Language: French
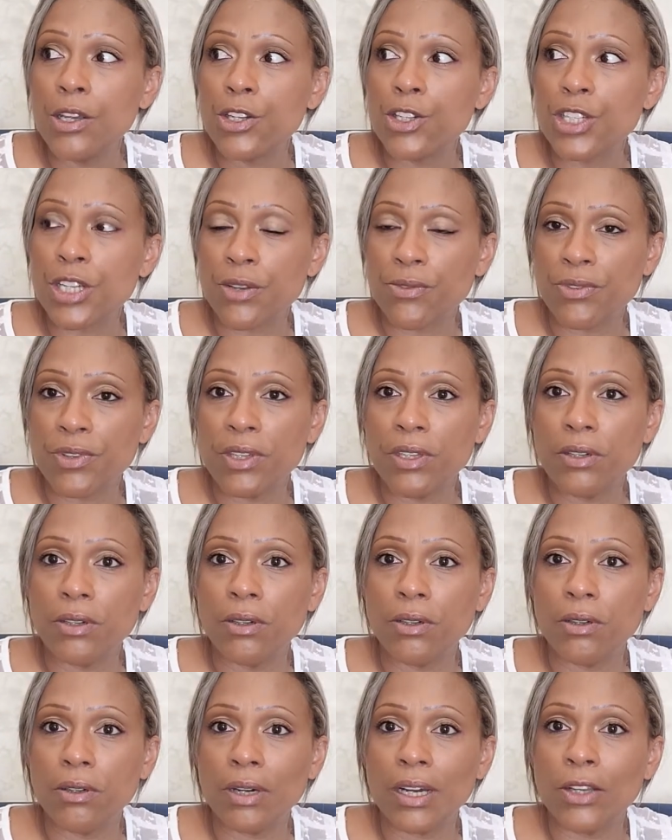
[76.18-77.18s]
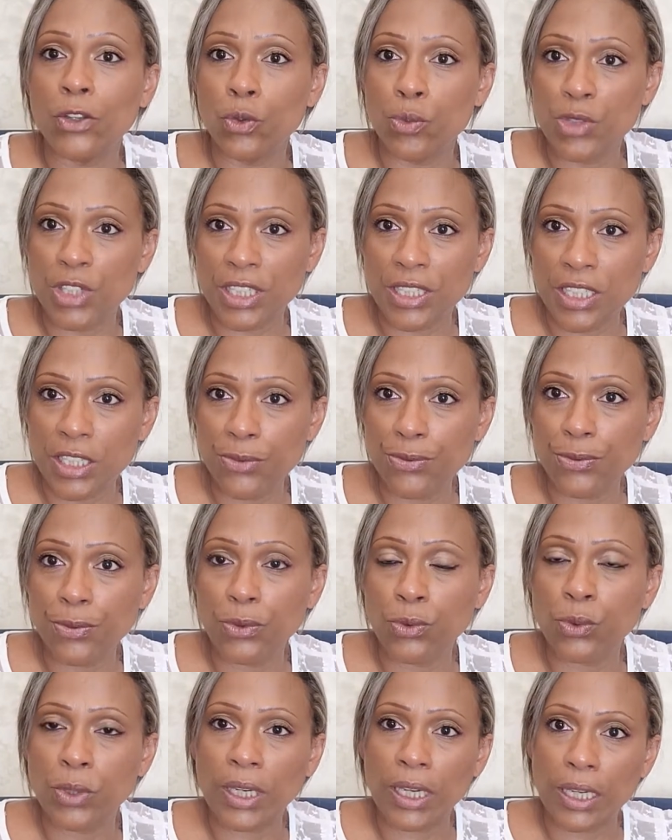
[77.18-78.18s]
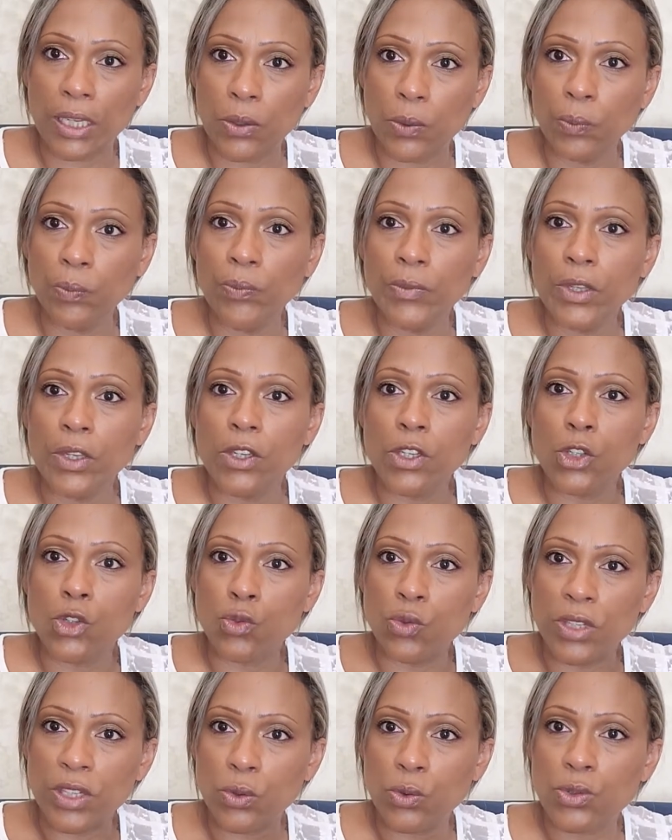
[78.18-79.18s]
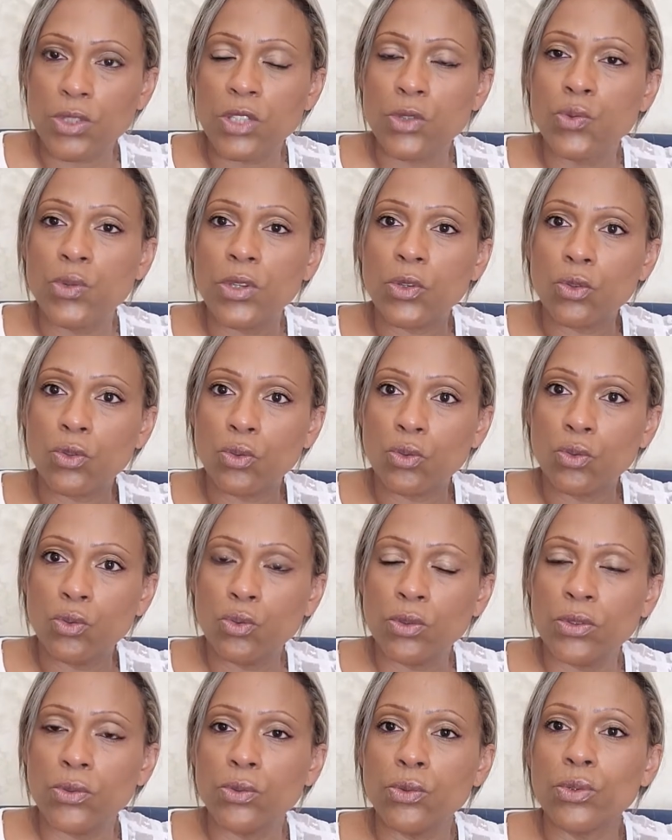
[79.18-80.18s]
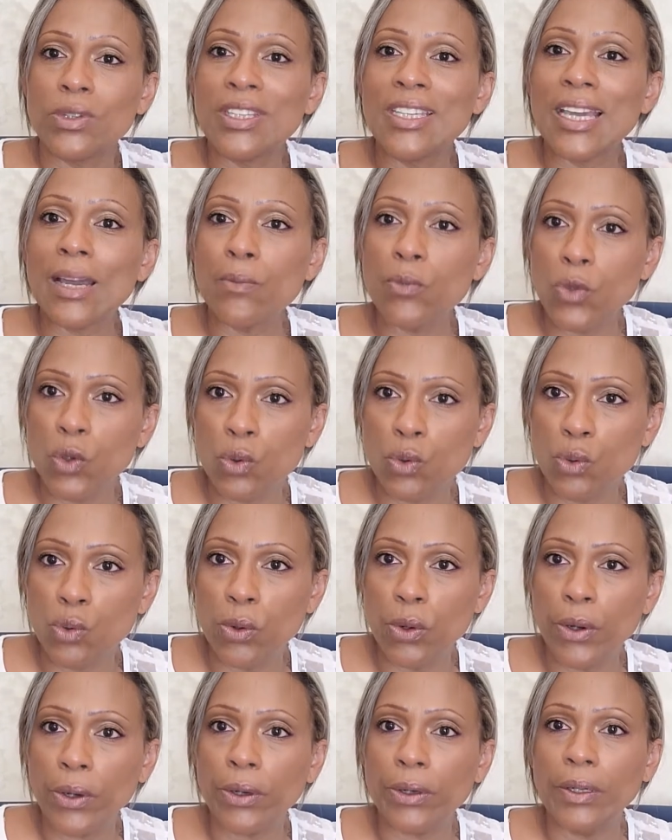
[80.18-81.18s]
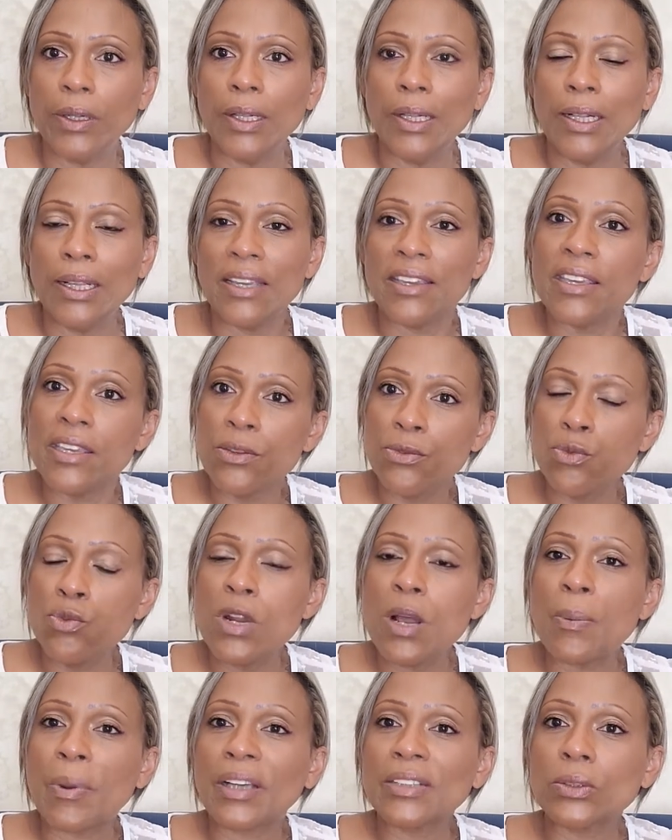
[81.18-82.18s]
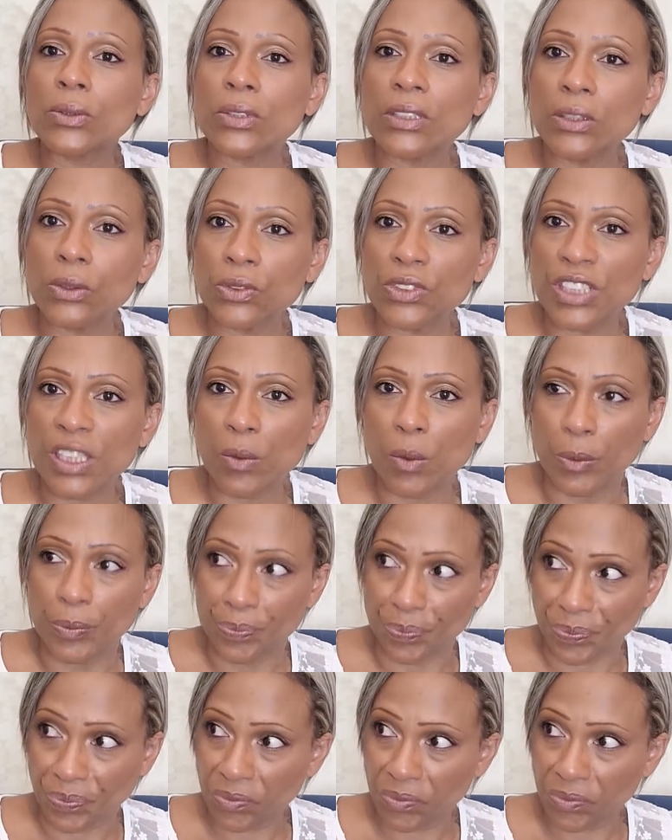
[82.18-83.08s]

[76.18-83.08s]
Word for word: J'avais euh, un objectif de crayon. Je voulais constituer toute une gamme de couleurs et vous la présenter entièrement.